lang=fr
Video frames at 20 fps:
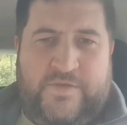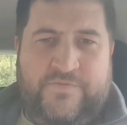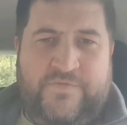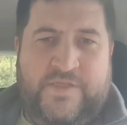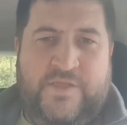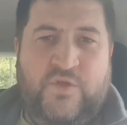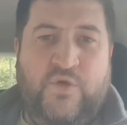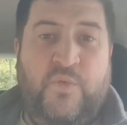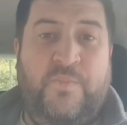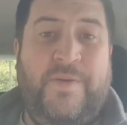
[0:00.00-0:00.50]

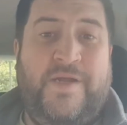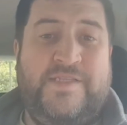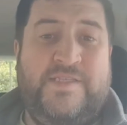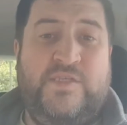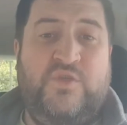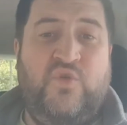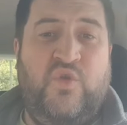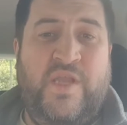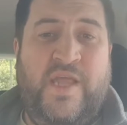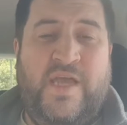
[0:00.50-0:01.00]
Vidéo
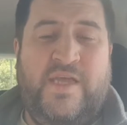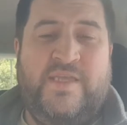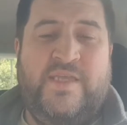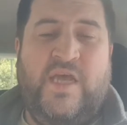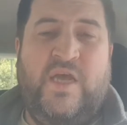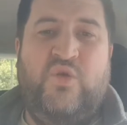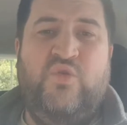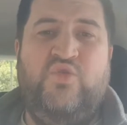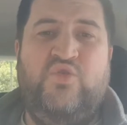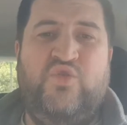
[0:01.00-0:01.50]
particulière
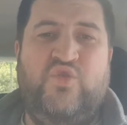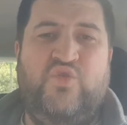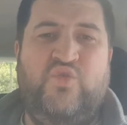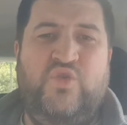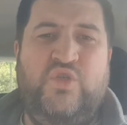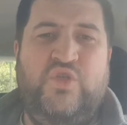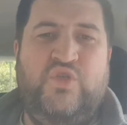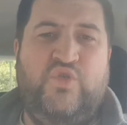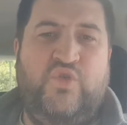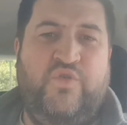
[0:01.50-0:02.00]
car
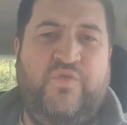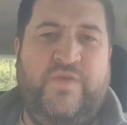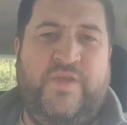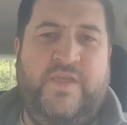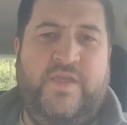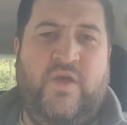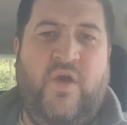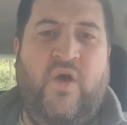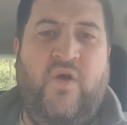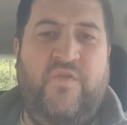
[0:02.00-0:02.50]
aujourd'hui je
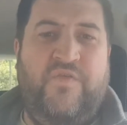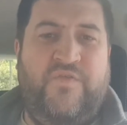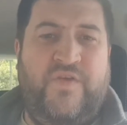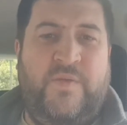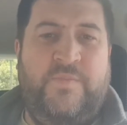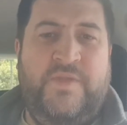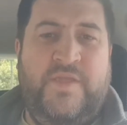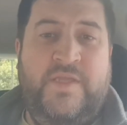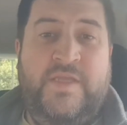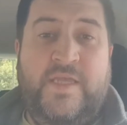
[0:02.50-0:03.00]
vais en
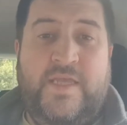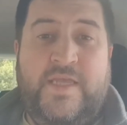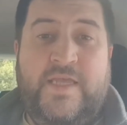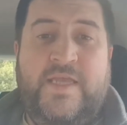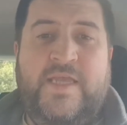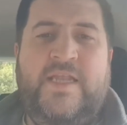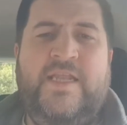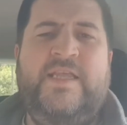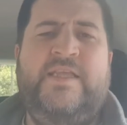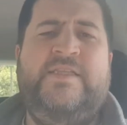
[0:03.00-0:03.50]
famille
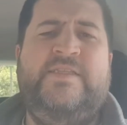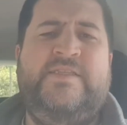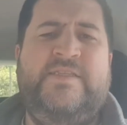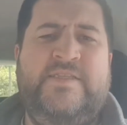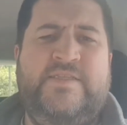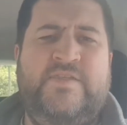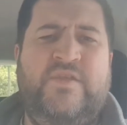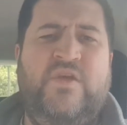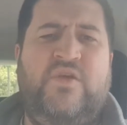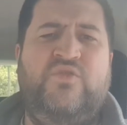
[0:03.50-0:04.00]
et il est
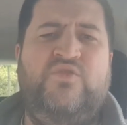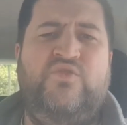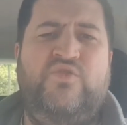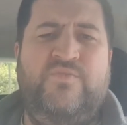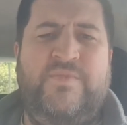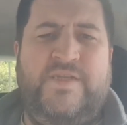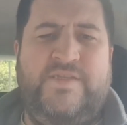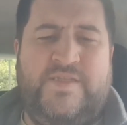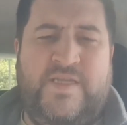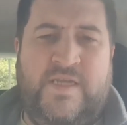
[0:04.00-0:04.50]
10h du
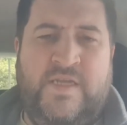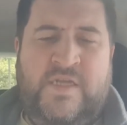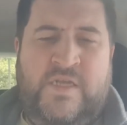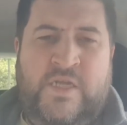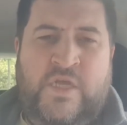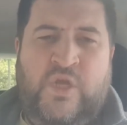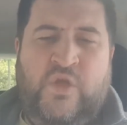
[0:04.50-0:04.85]
matin.